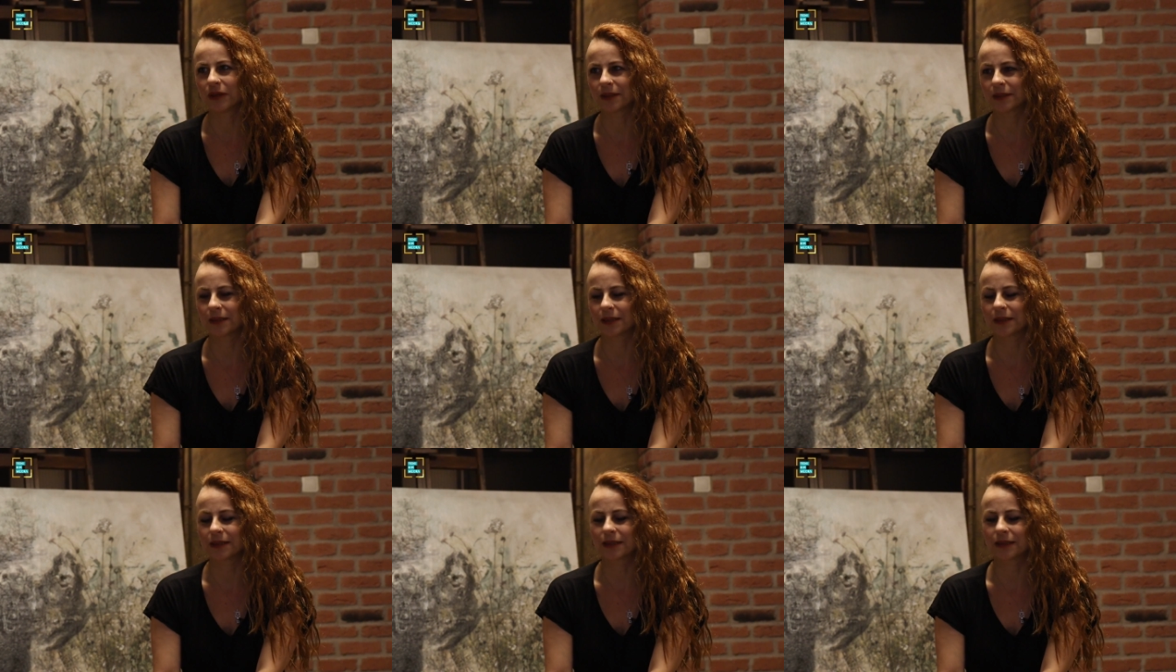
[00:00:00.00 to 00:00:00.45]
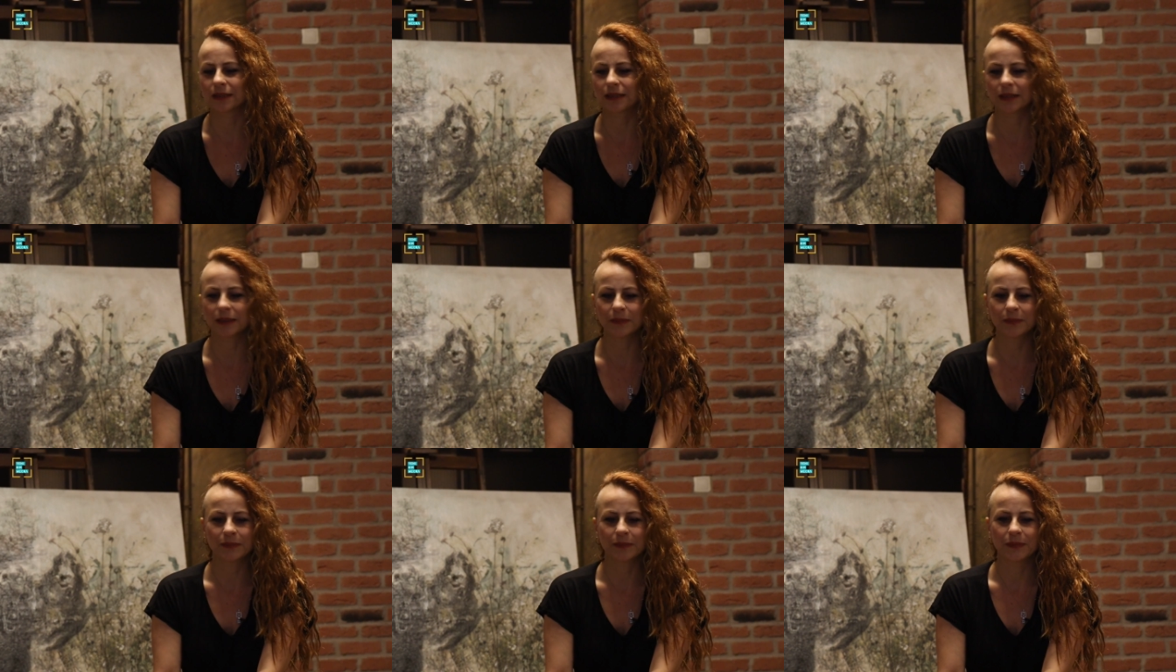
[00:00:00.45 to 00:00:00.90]

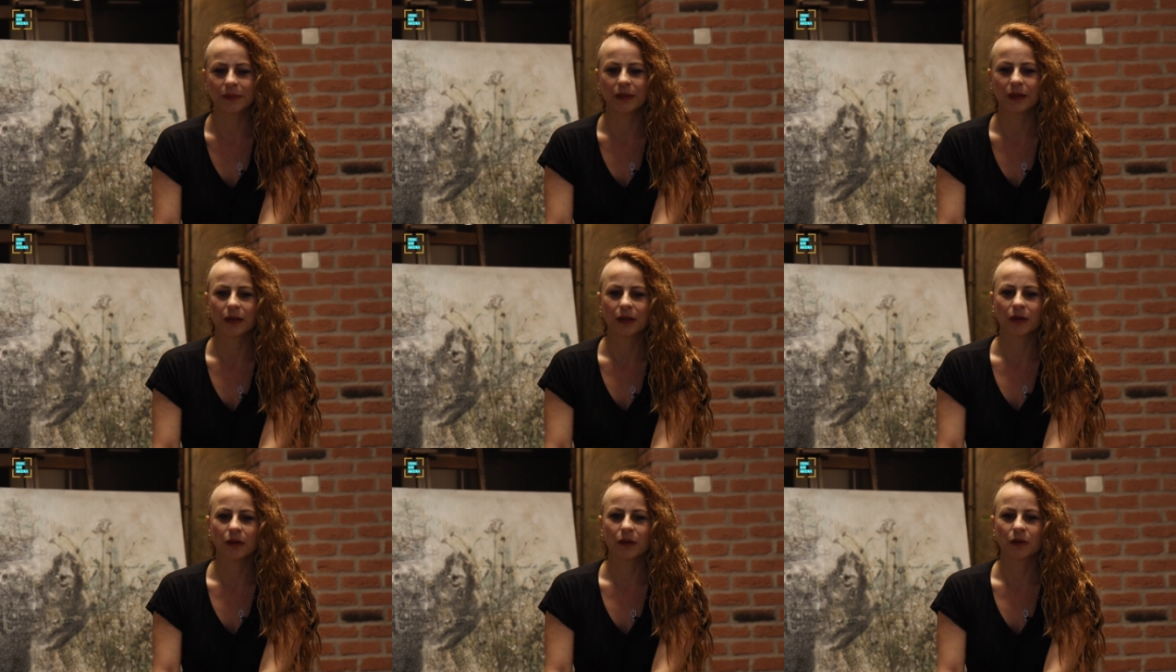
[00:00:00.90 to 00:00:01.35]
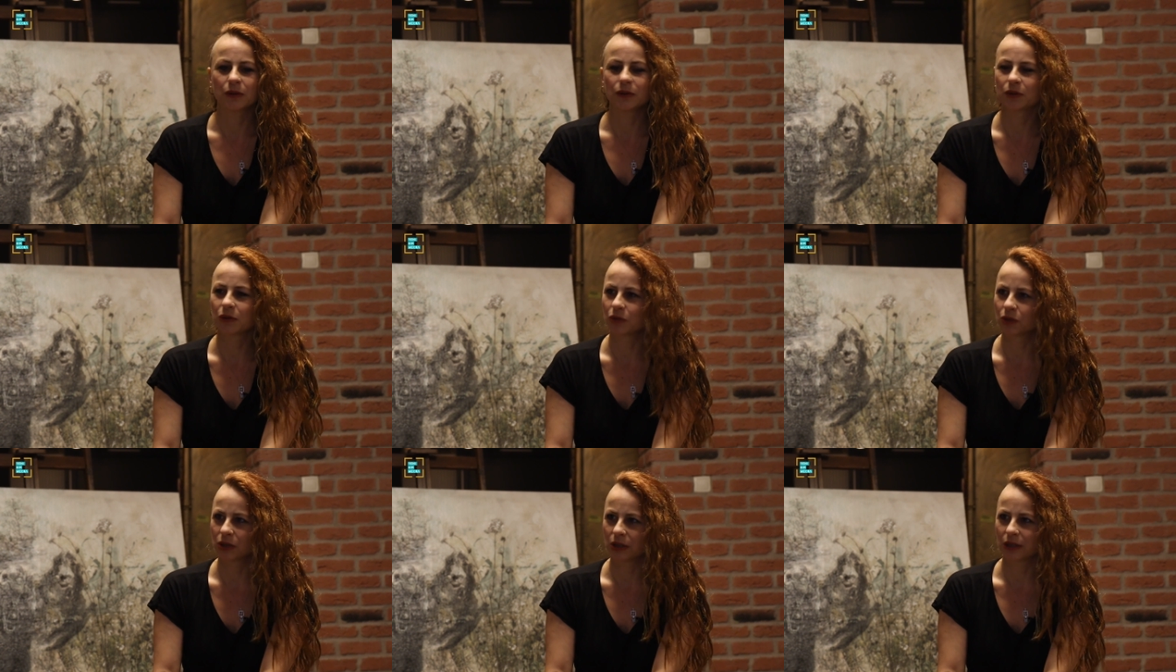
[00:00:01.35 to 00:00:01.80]
Üniversitesi'ndeyim.
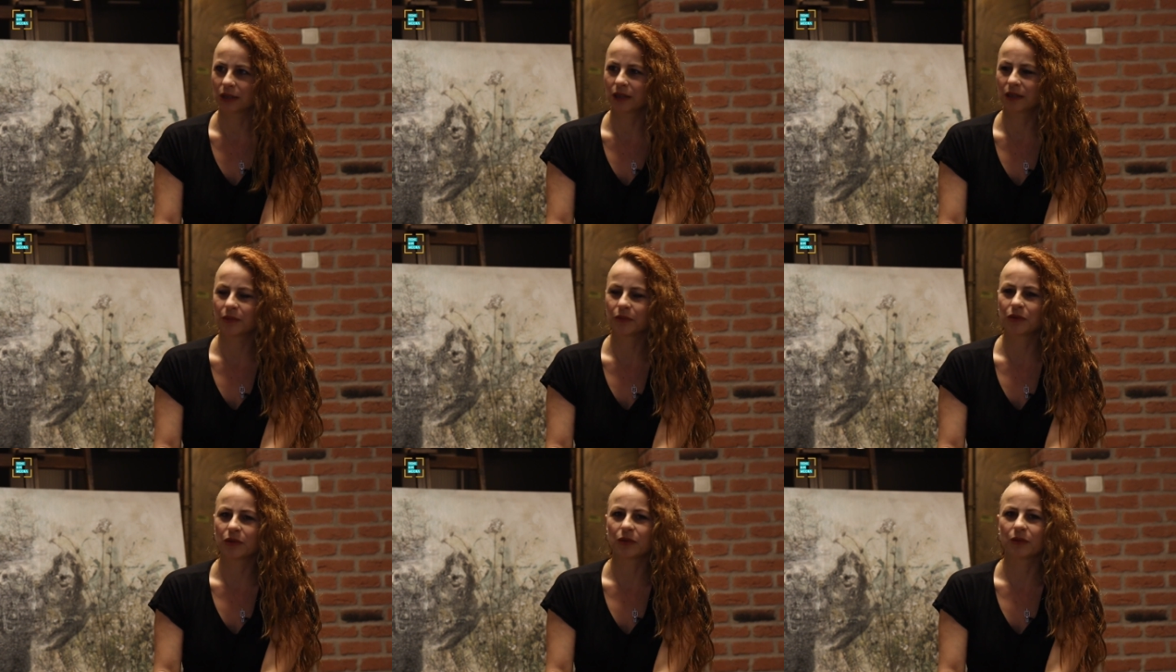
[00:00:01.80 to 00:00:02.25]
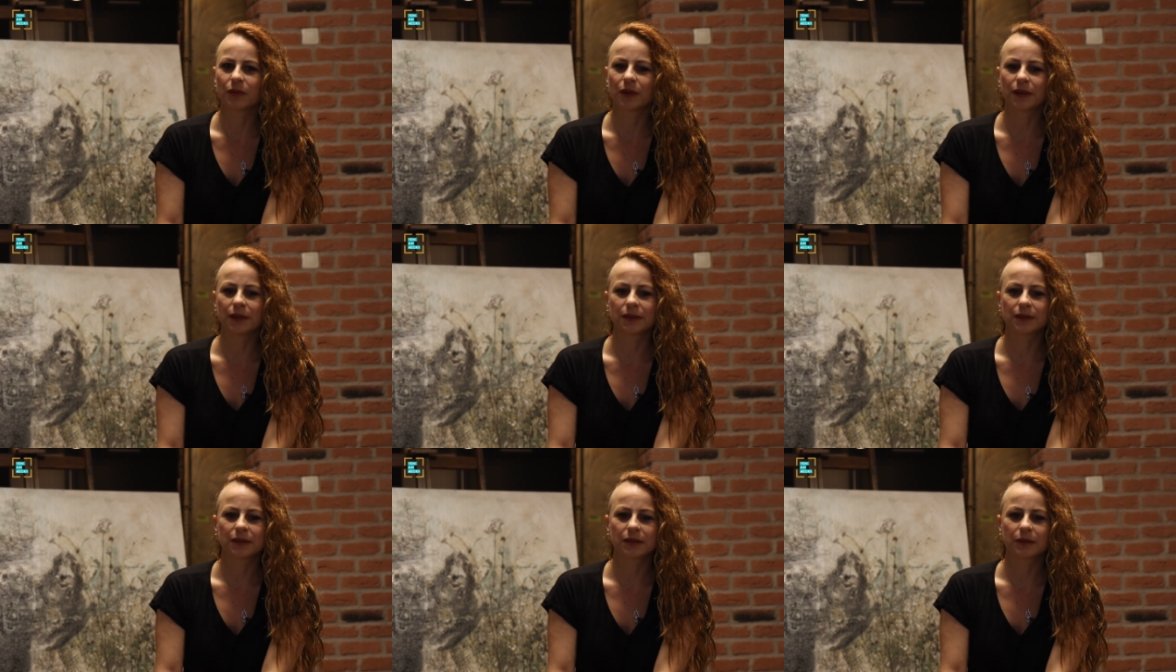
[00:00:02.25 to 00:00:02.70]
Orada hocalık yapıyorum
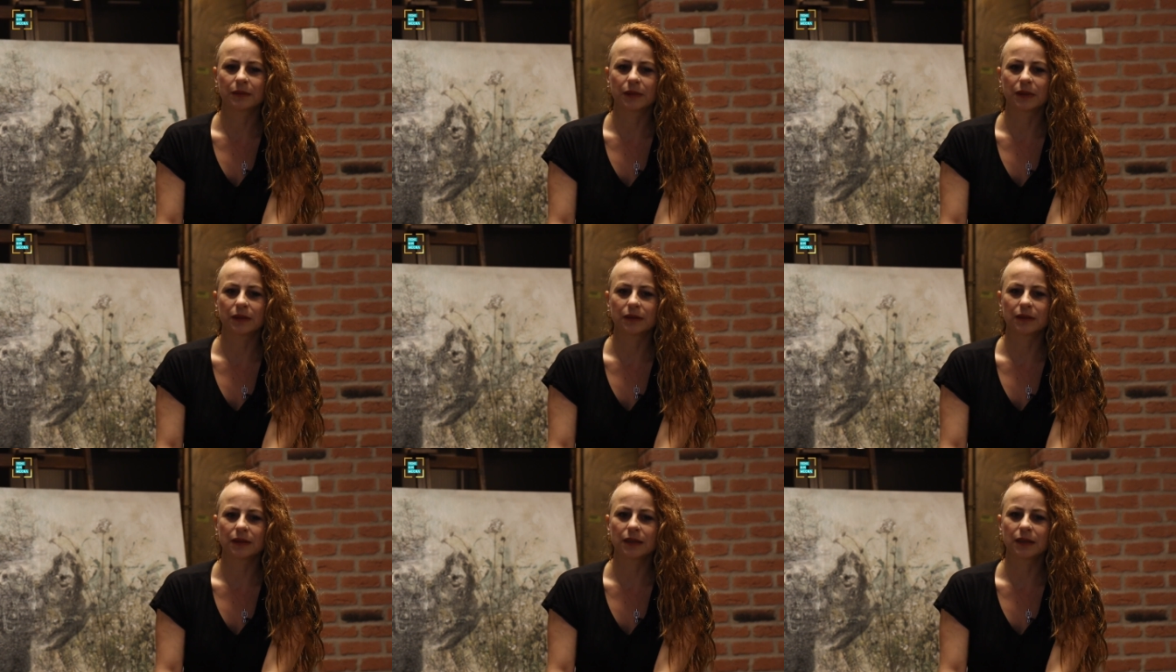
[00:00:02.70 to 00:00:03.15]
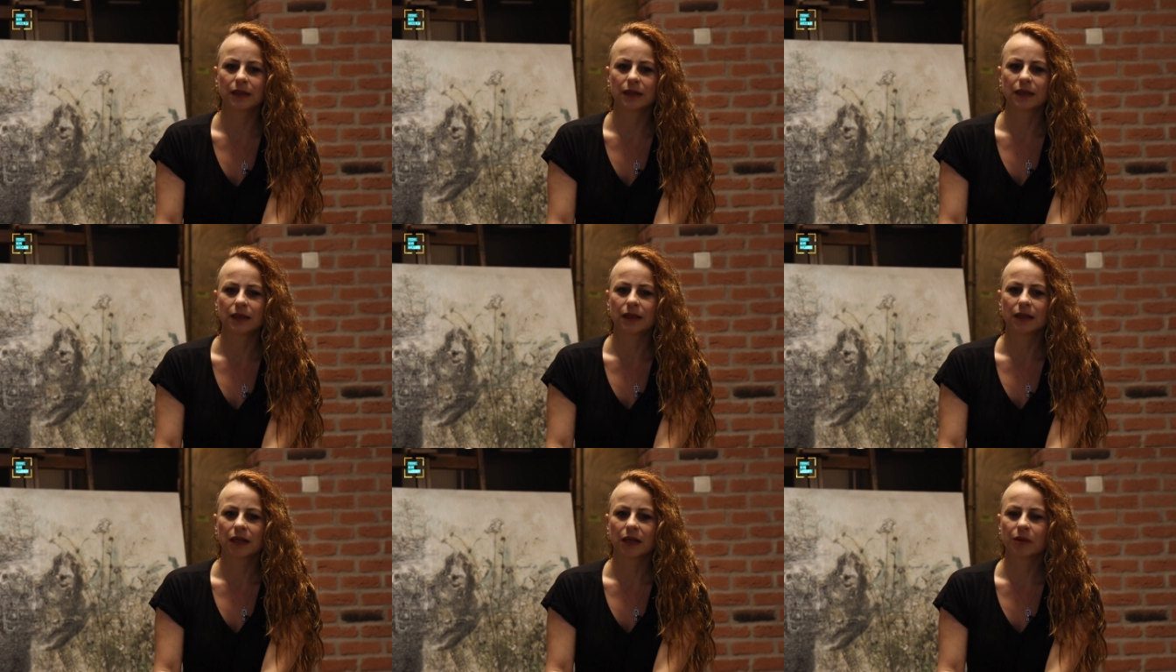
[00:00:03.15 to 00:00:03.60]
aynı zamanda.
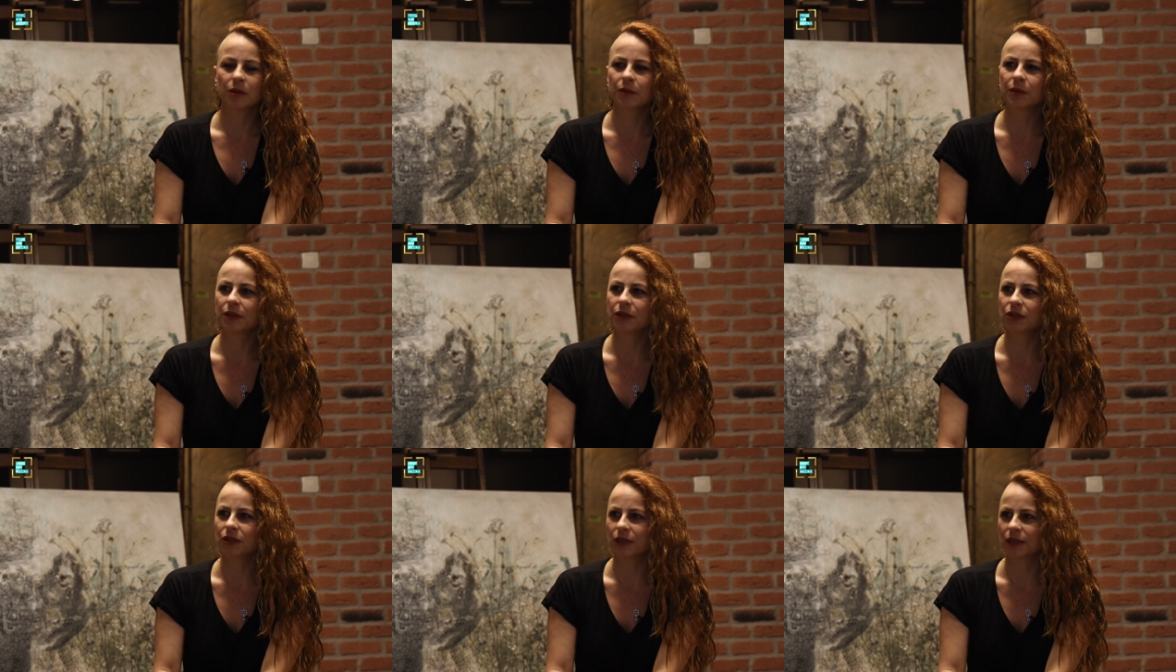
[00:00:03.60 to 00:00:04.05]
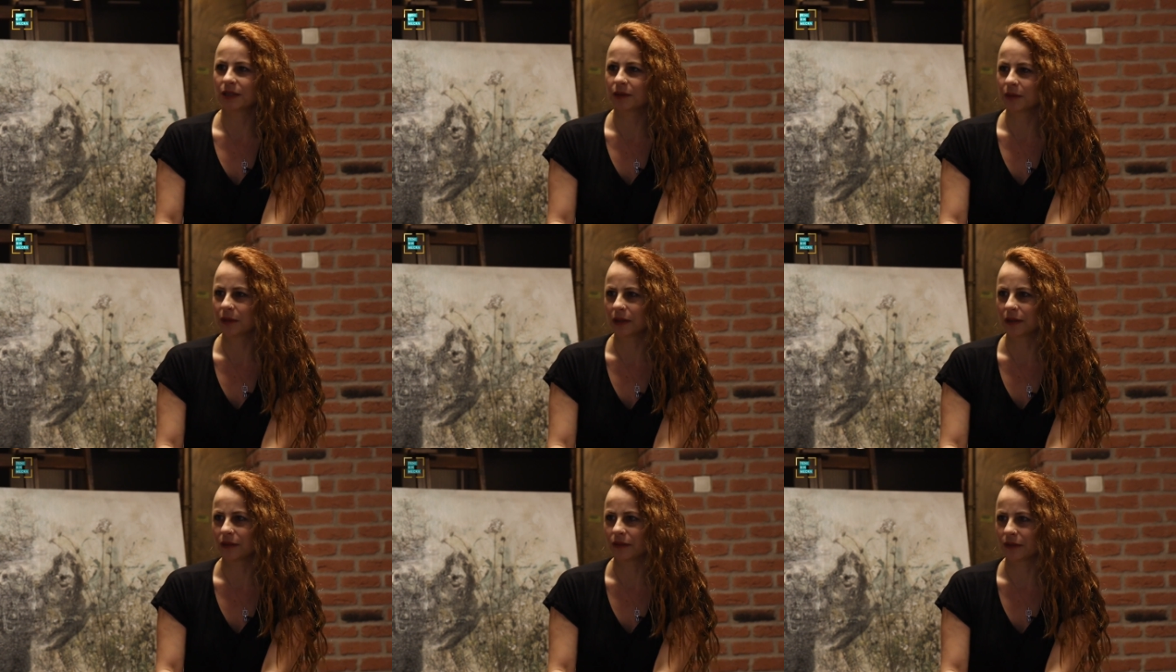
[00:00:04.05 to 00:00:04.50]
Ama ben hiç
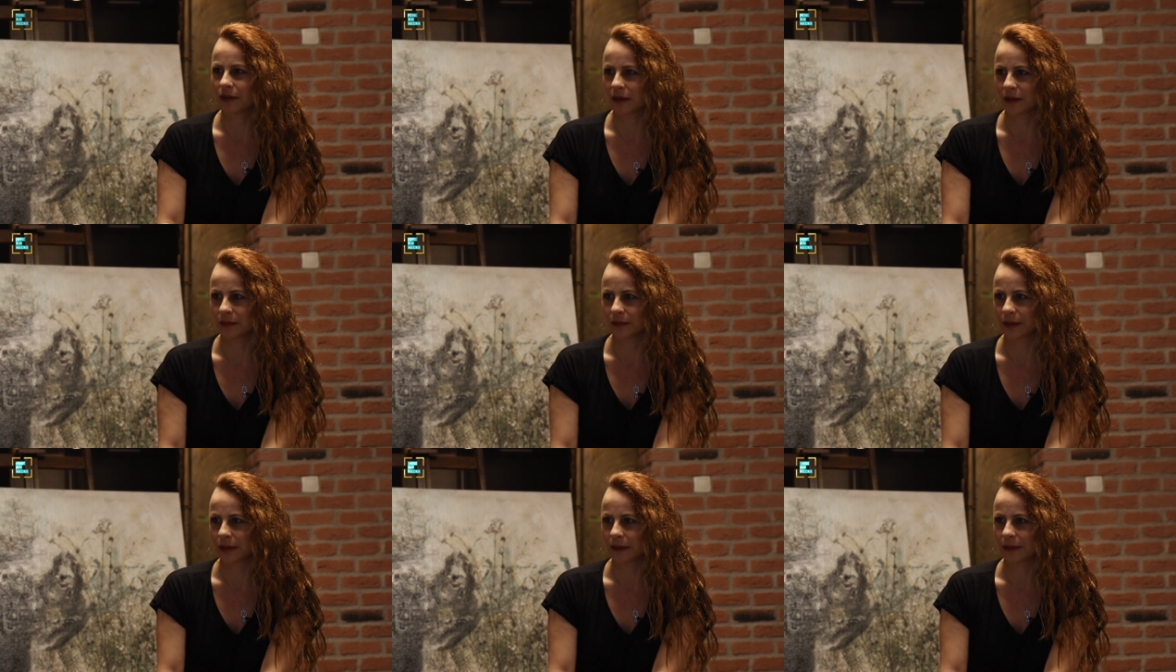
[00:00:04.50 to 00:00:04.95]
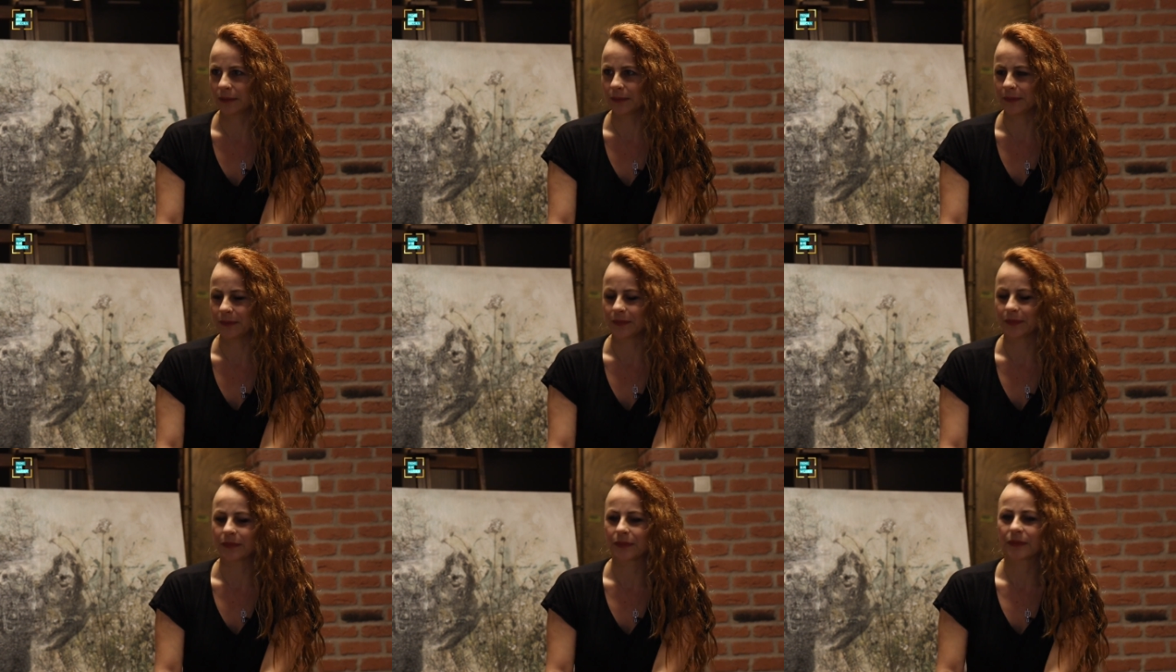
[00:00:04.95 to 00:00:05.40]
resme ara vermedim.